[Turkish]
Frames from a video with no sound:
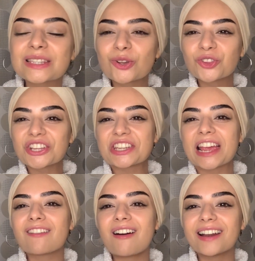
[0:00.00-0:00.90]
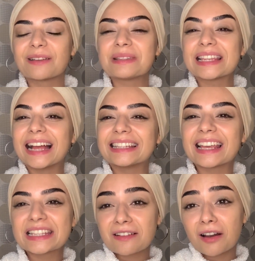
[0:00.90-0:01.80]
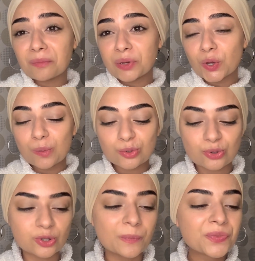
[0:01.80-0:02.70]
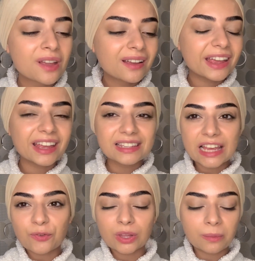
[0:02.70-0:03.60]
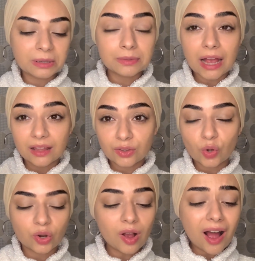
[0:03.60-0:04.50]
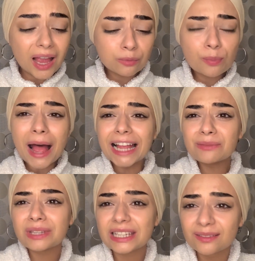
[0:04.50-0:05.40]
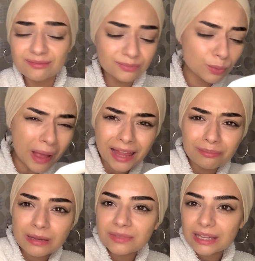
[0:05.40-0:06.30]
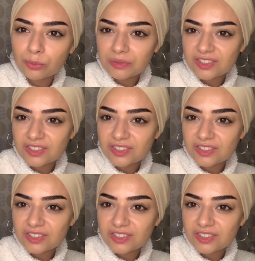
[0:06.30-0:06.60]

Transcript: sonunda şey var ya, bir tane teyze var biliyor musunuz? Ee, telefona bakıp kendini görüyor. Ay bu ben miyim? Bu ben miyim diye bir